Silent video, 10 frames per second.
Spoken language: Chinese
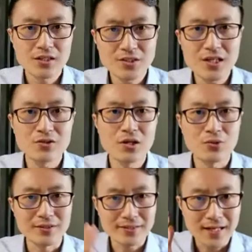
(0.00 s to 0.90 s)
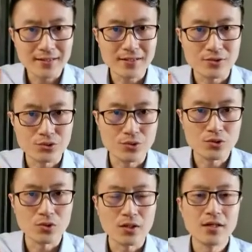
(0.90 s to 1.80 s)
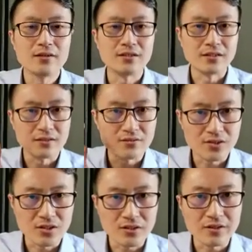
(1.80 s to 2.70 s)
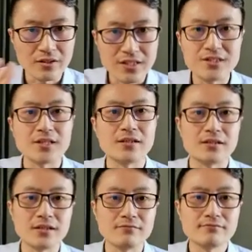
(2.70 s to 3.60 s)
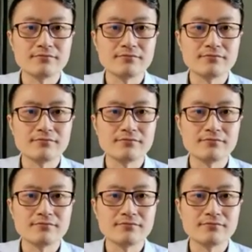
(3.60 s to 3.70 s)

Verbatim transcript: 这样的话会大大的削弱你的听力理解能力。